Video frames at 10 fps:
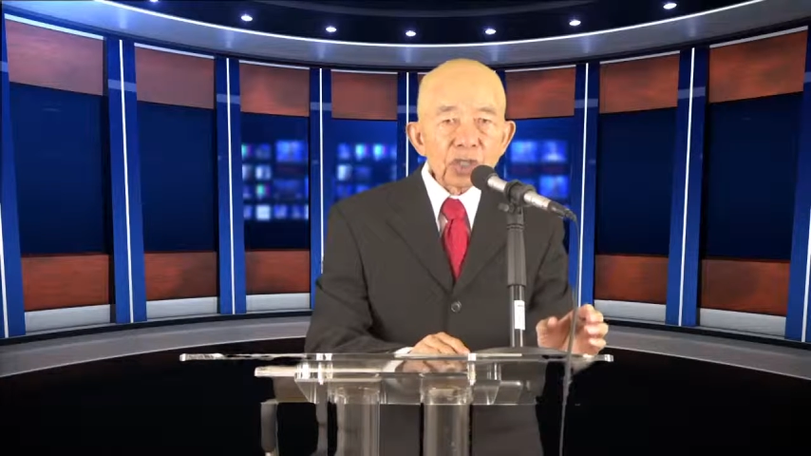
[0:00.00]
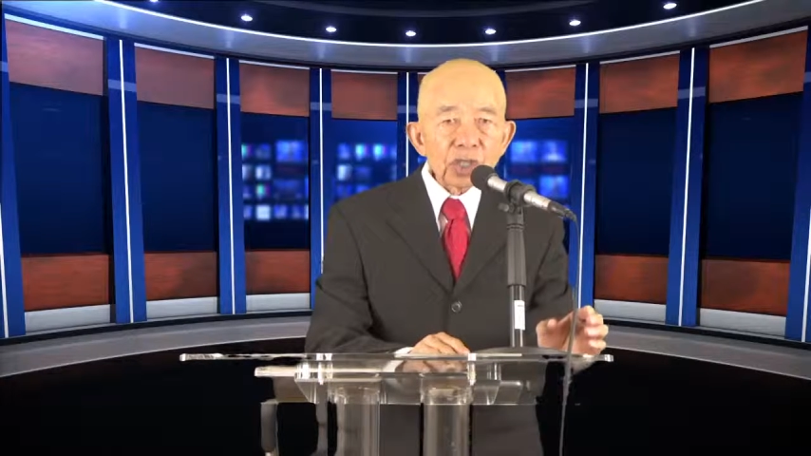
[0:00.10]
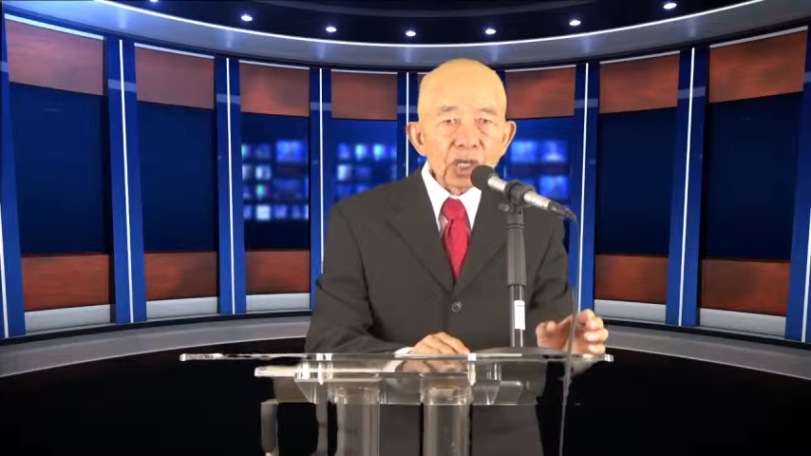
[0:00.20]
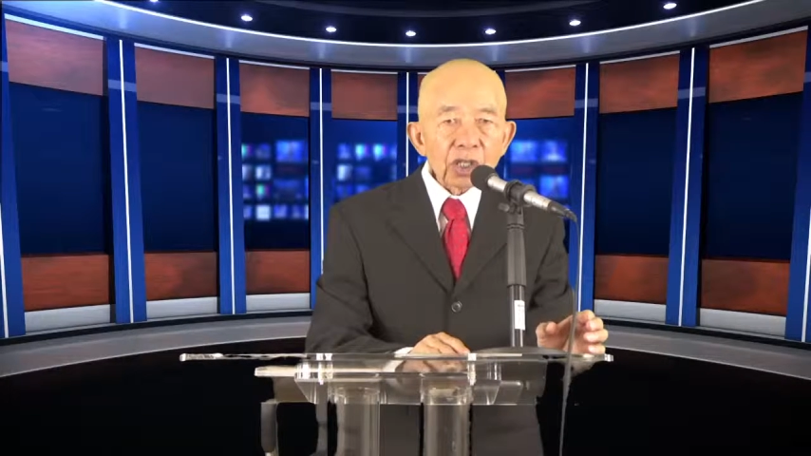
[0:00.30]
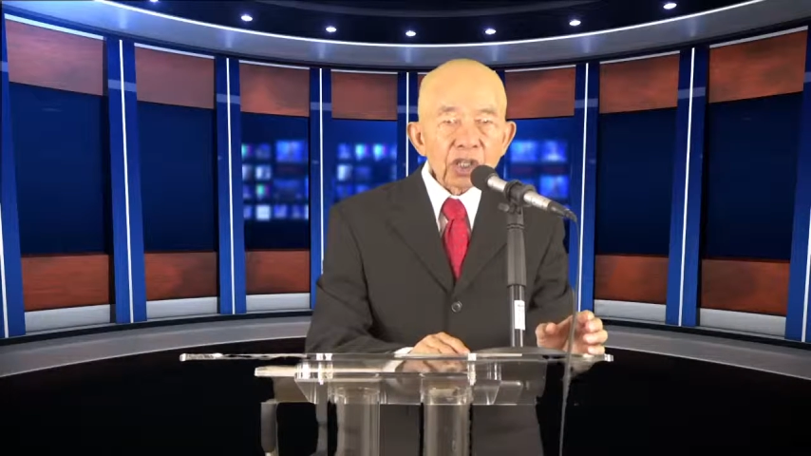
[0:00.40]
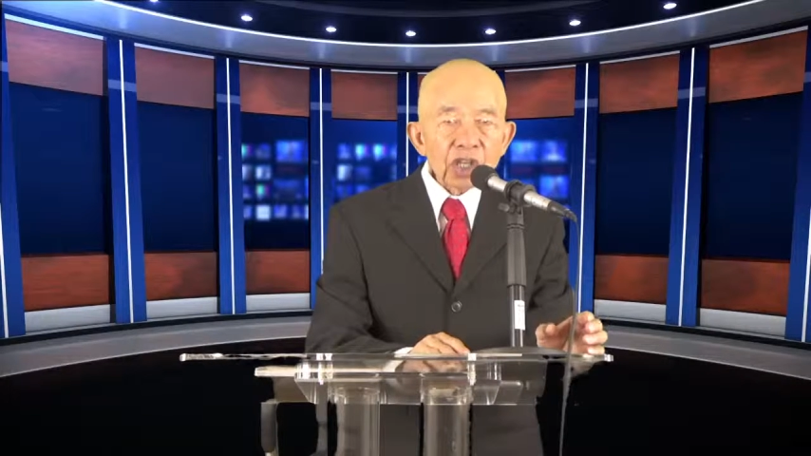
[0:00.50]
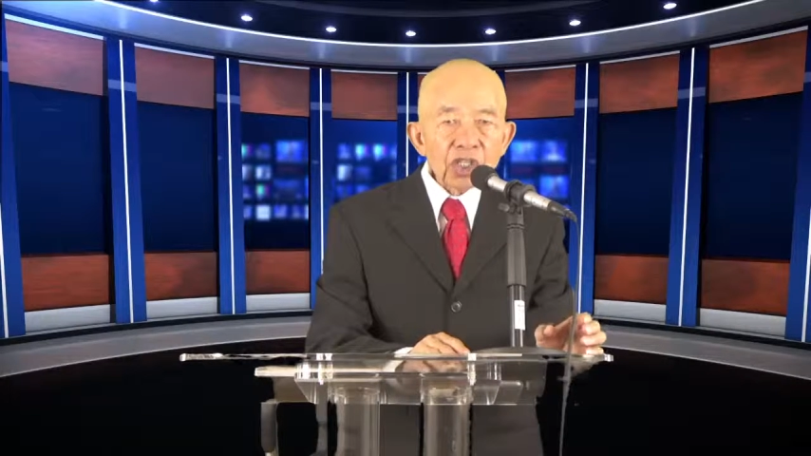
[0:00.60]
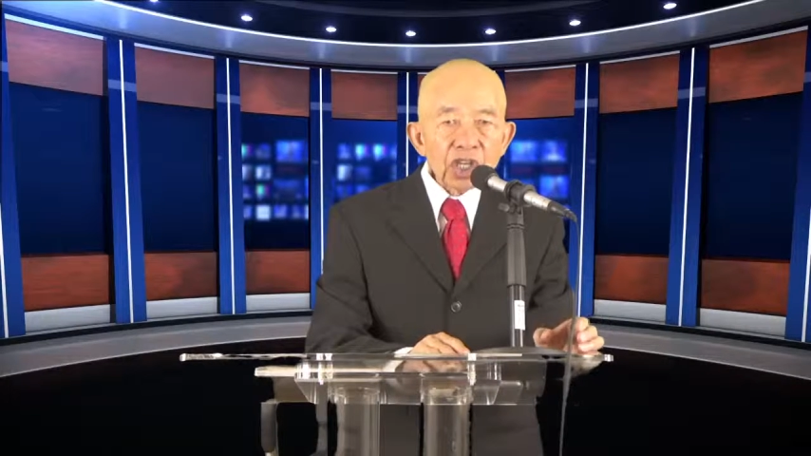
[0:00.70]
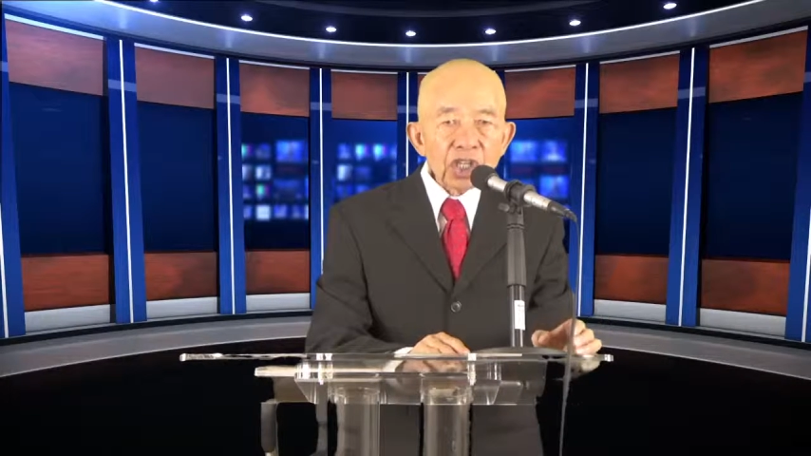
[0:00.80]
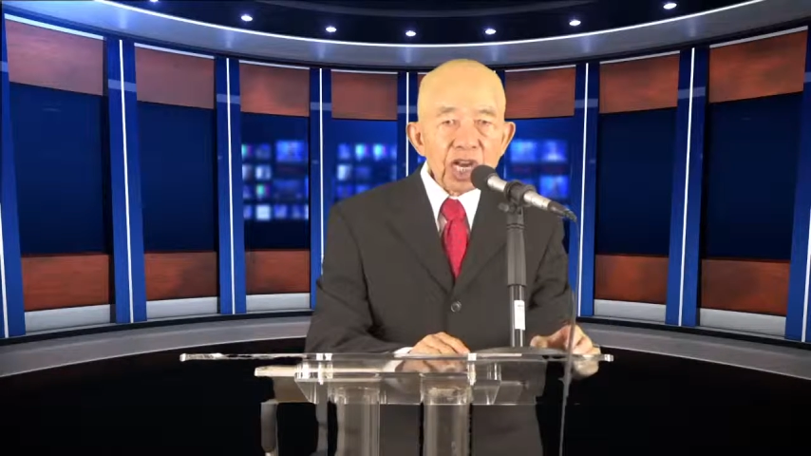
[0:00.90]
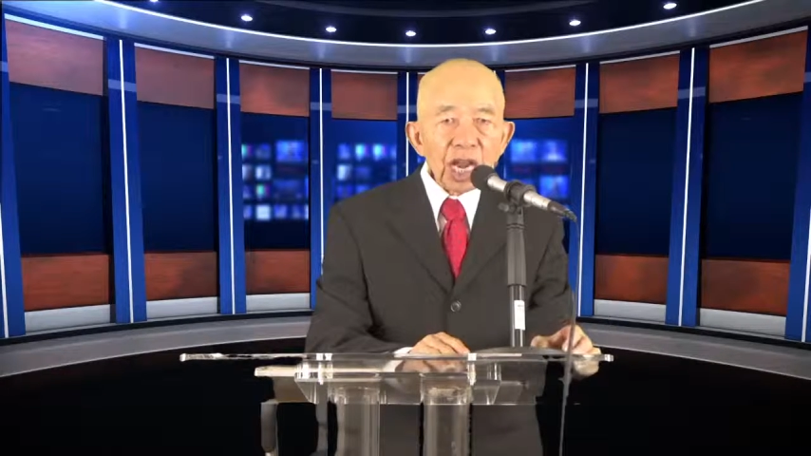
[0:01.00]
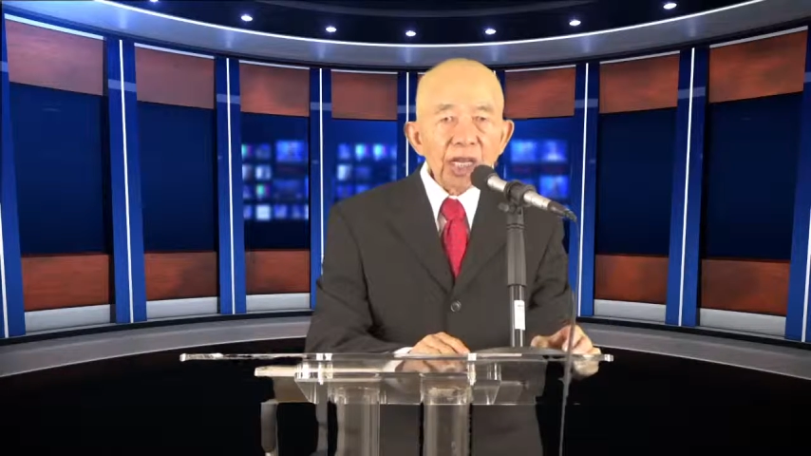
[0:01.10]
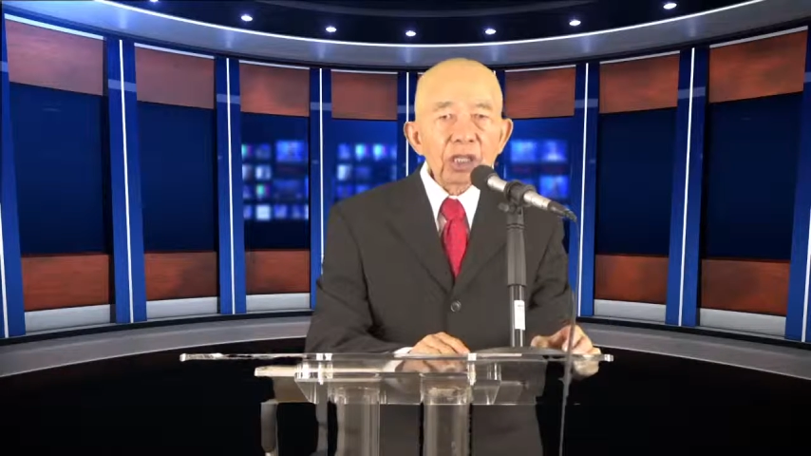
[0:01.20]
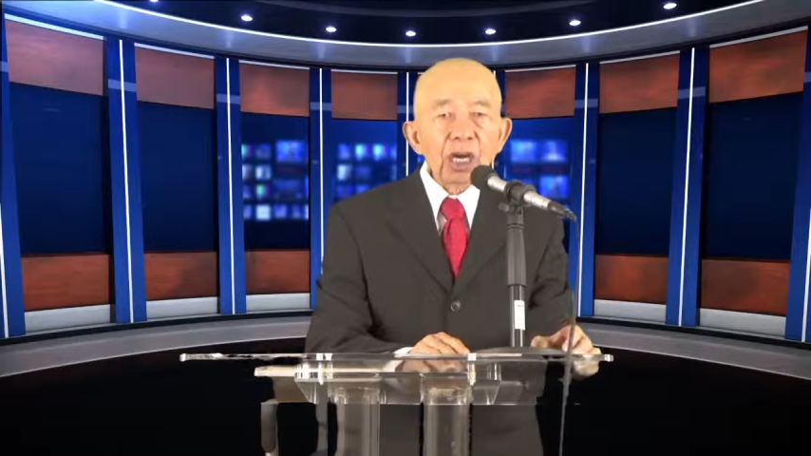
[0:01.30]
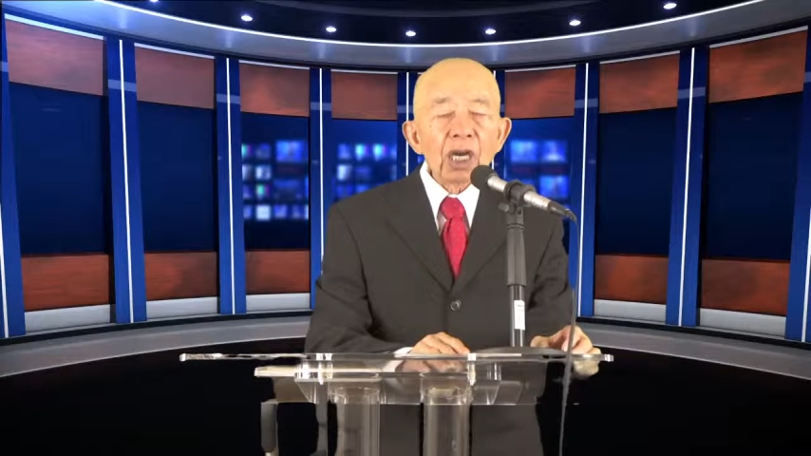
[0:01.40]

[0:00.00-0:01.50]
这个第七天，